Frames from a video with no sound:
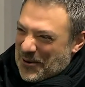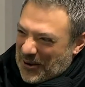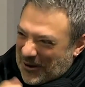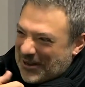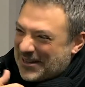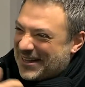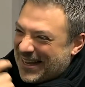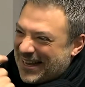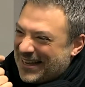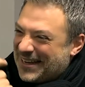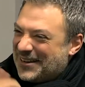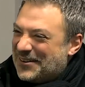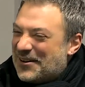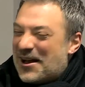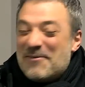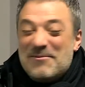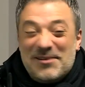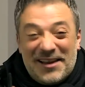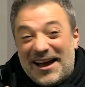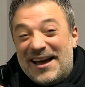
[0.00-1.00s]
واقعد غني
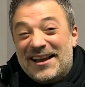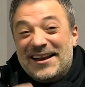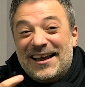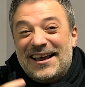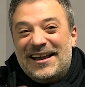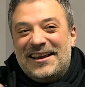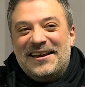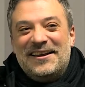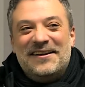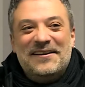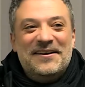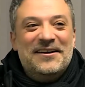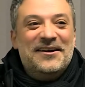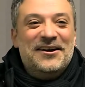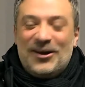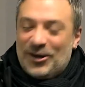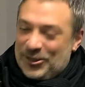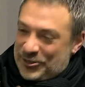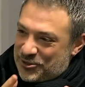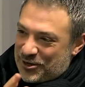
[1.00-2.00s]
واعمل حالي غني
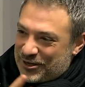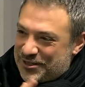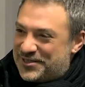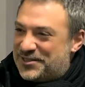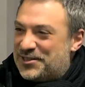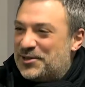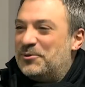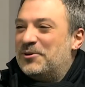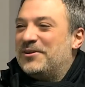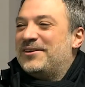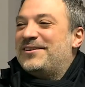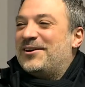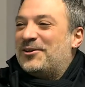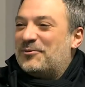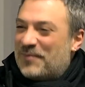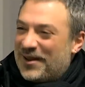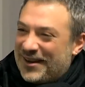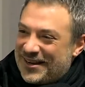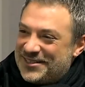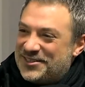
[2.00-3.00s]
حط رود ستيوارت
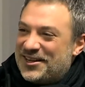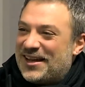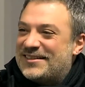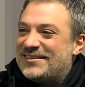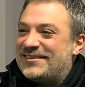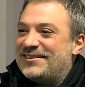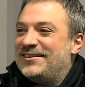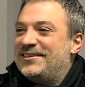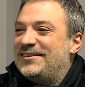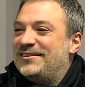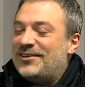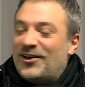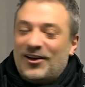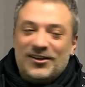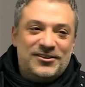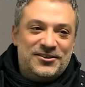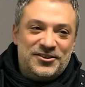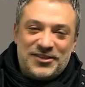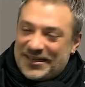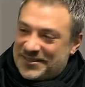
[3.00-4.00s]
حط مايكل جاكسون
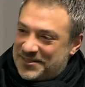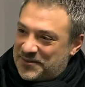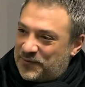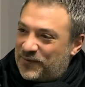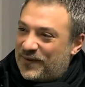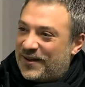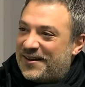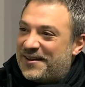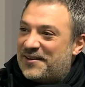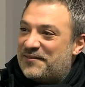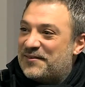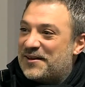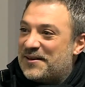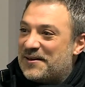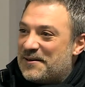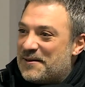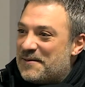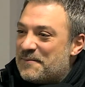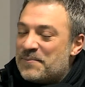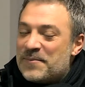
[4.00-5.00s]
حط جاكسون فايف
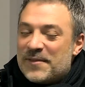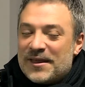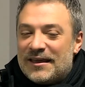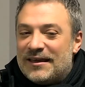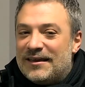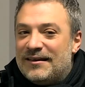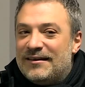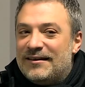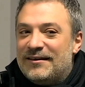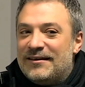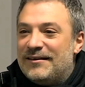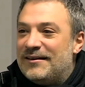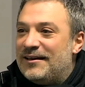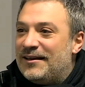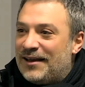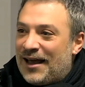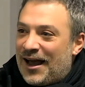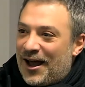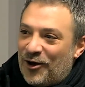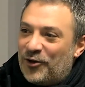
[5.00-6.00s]
طيب. آه،
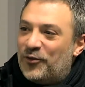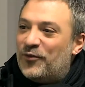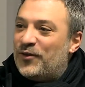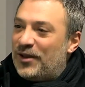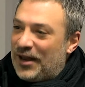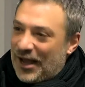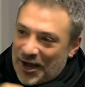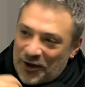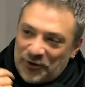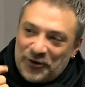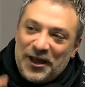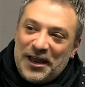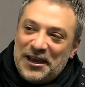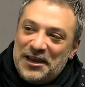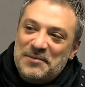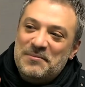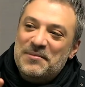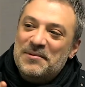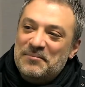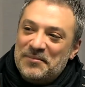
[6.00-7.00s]
الحقهم الحقهم
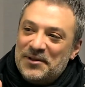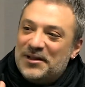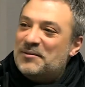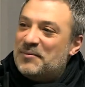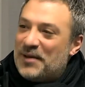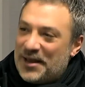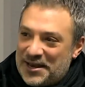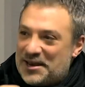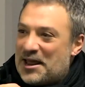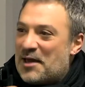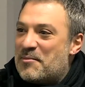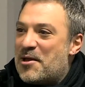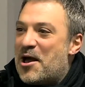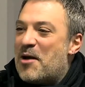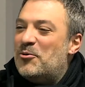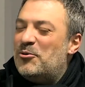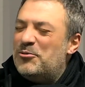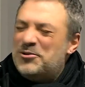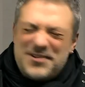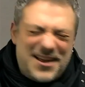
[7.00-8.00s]
غني مثل ما هن عم
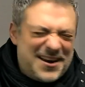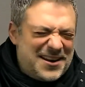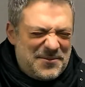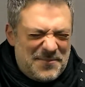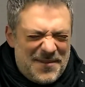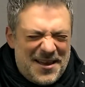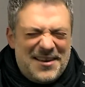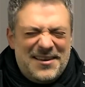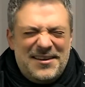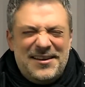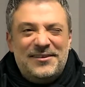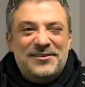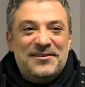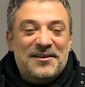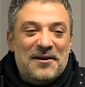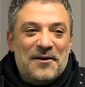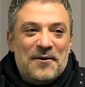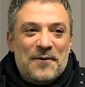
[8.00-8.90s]
يعملوا جرب قلد